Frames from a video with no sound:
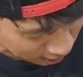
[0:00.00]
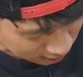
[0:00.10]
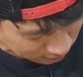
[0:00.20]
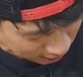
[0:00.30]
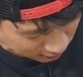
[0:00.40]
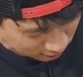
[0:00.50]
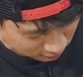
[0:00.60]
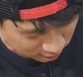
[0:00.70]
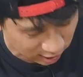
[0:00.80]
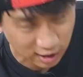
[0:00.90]
한참
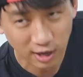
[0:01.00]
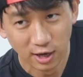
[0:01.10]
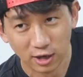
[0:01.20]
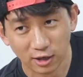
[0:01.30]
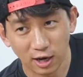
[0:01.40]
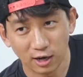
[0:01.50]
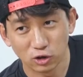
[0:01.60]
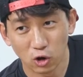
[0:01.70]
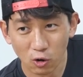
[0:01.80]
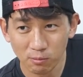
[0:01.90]
찾았었는데 얘가
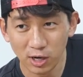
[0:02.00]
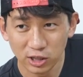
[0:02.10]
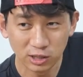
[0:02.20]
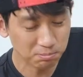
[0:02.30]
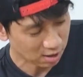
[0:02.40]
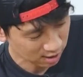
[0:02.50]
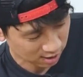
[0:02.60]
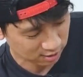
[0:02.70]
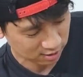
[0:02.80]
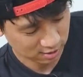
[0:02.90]
정말
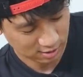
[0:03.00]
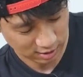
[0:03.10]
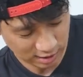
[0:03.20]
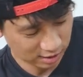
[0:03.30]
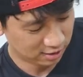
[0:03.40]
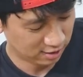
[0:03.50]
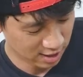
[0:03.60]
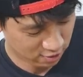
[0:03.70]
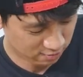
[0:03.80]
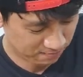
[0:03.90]
신박한 기능을 해요